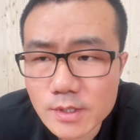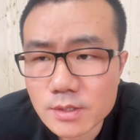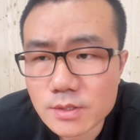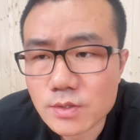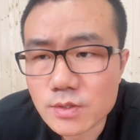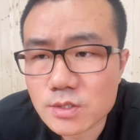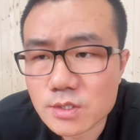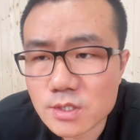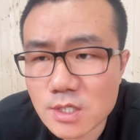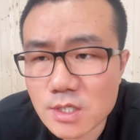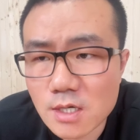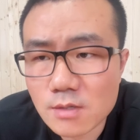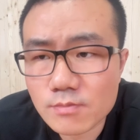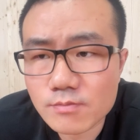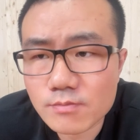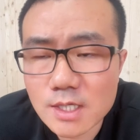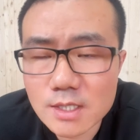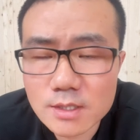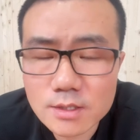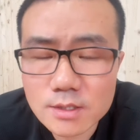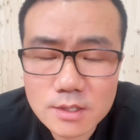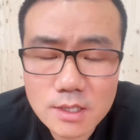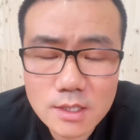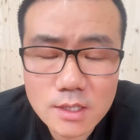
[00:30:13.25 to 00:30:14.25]
就上
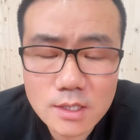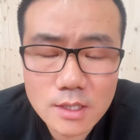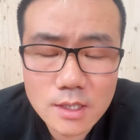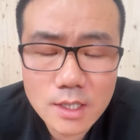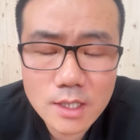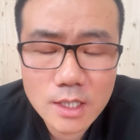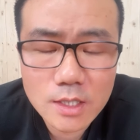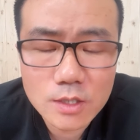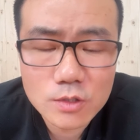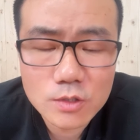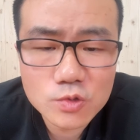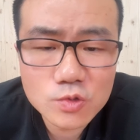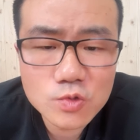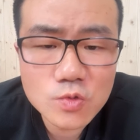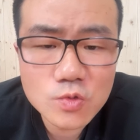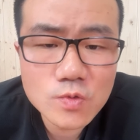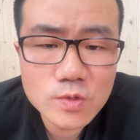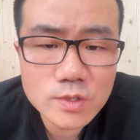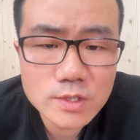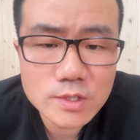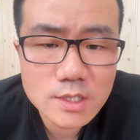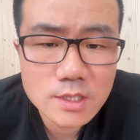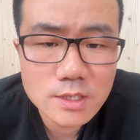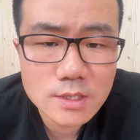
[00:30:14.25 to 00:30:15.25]
半身呢，
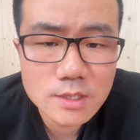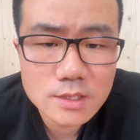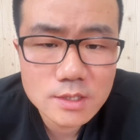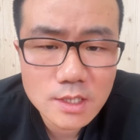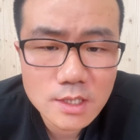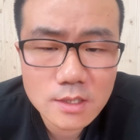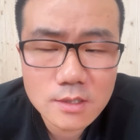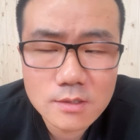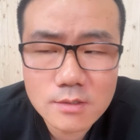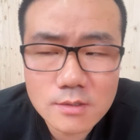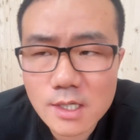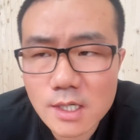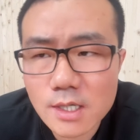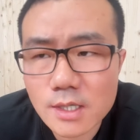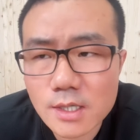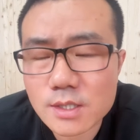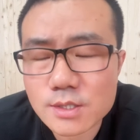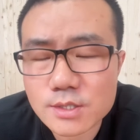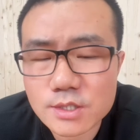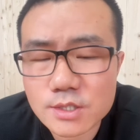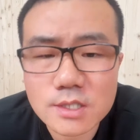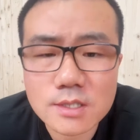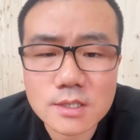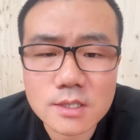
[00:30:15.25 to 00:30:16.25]
重心这块呢，
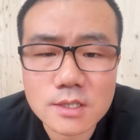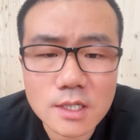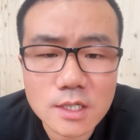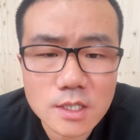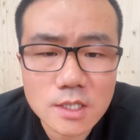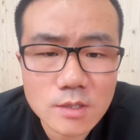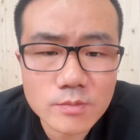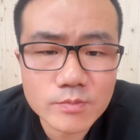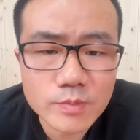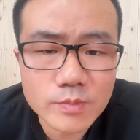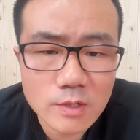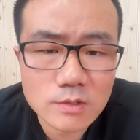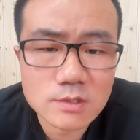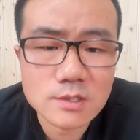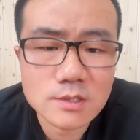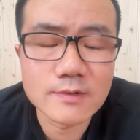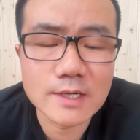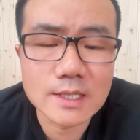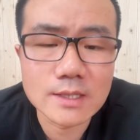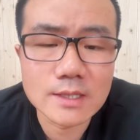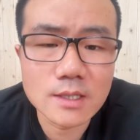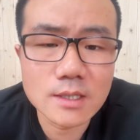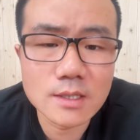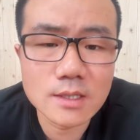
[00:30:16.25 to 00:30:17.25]
尽可能保持
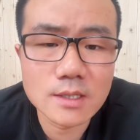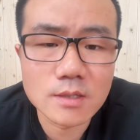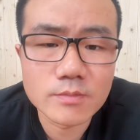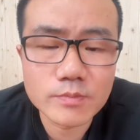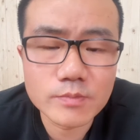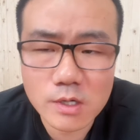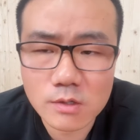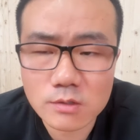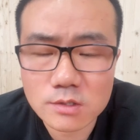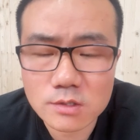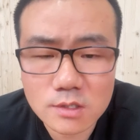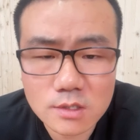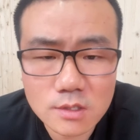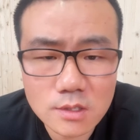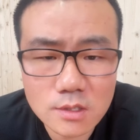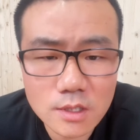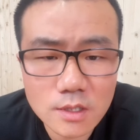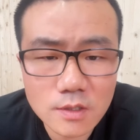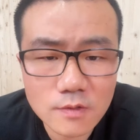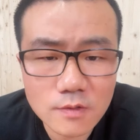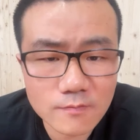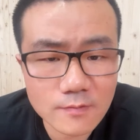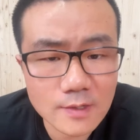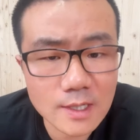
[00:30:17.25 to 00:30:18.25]
稳定，保
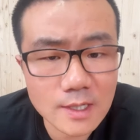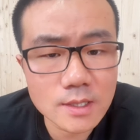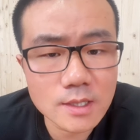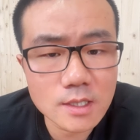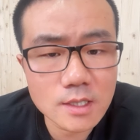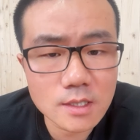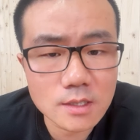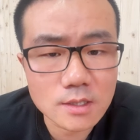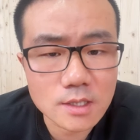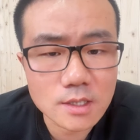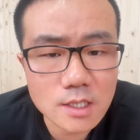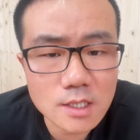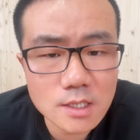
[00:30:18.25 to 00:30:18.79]
持稳定。